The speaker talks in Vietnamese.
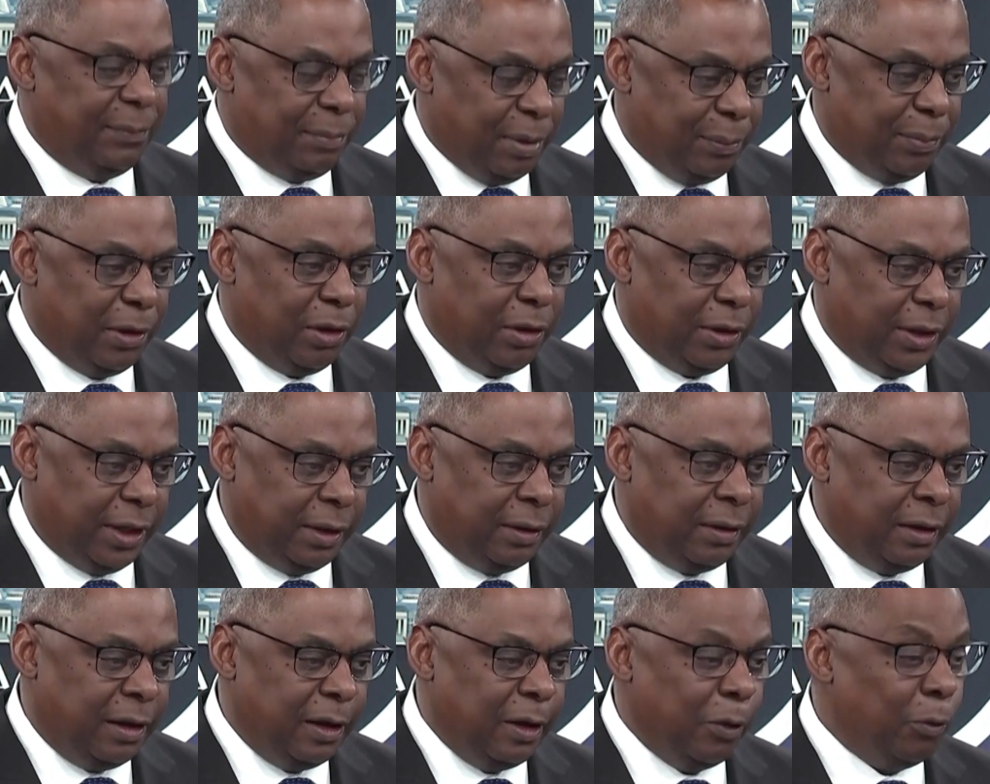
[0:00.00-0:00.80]
Chúng
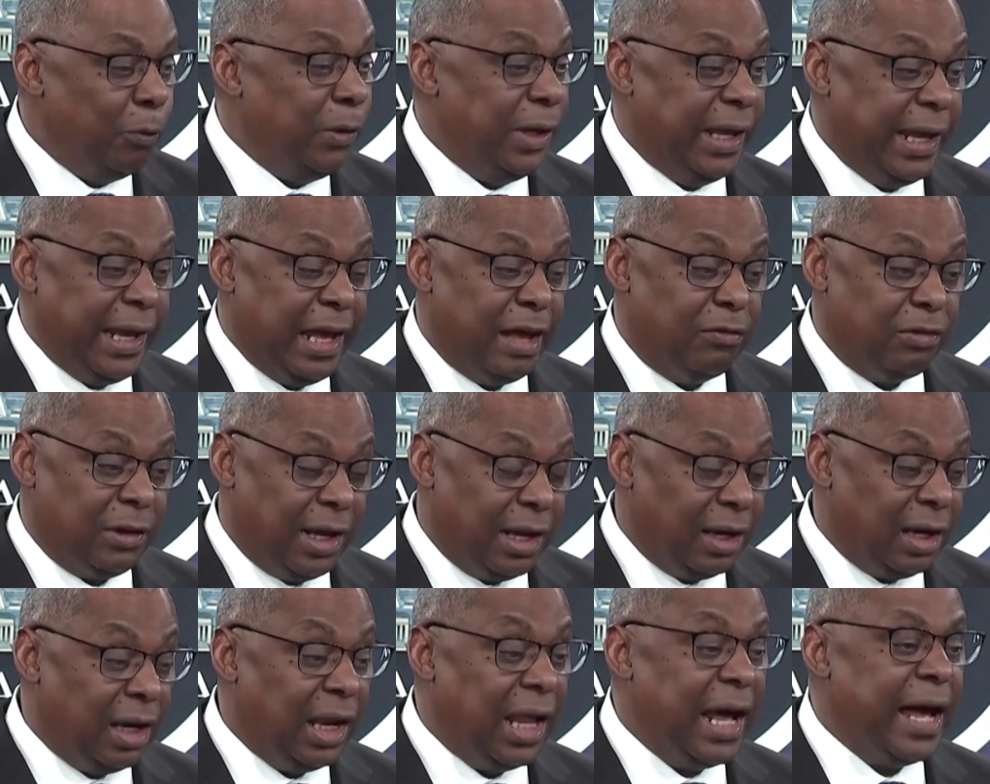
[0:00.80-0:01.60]
ta đang sống
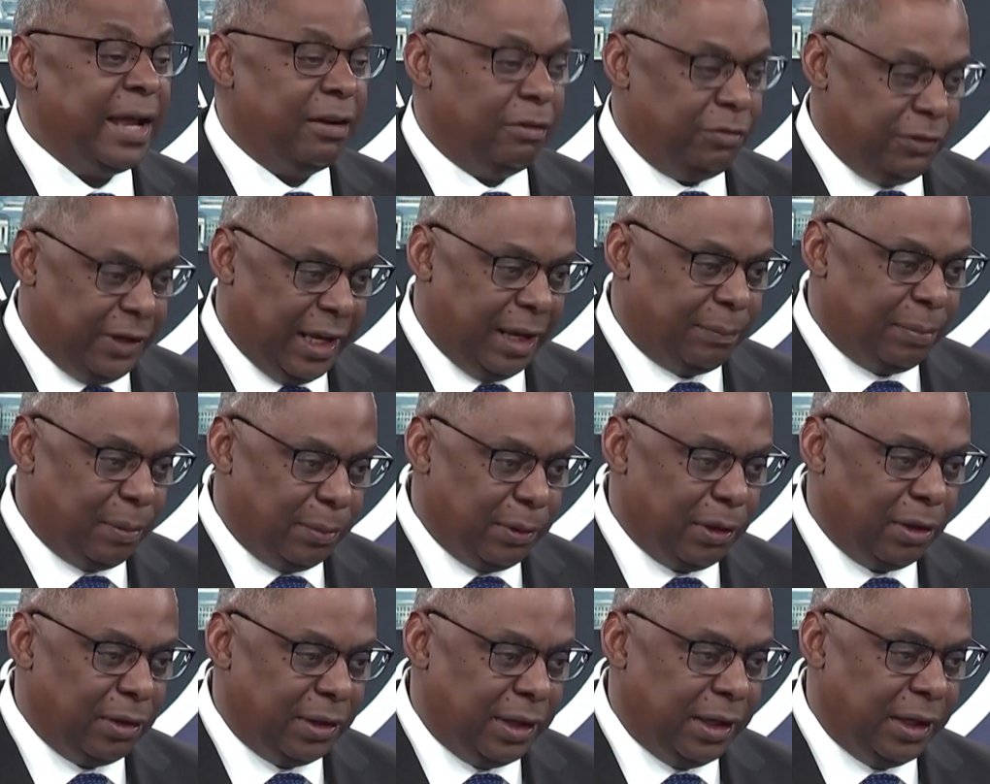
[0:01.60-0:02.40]
trong thời kỳ hỗn
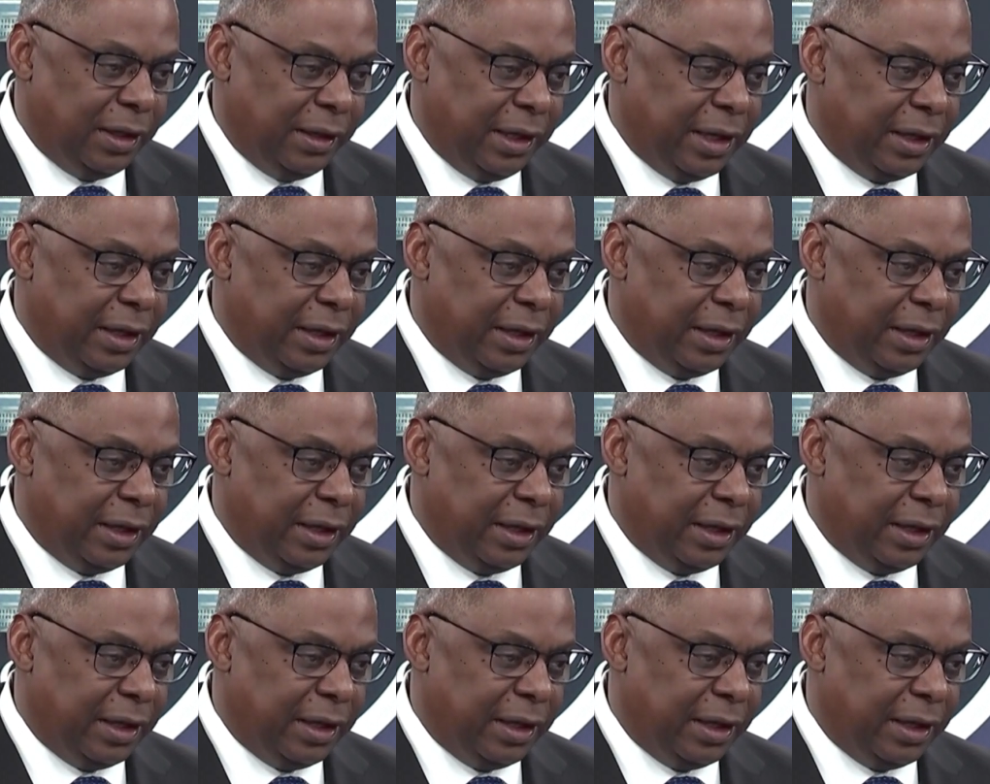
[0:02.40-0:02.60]
loạn.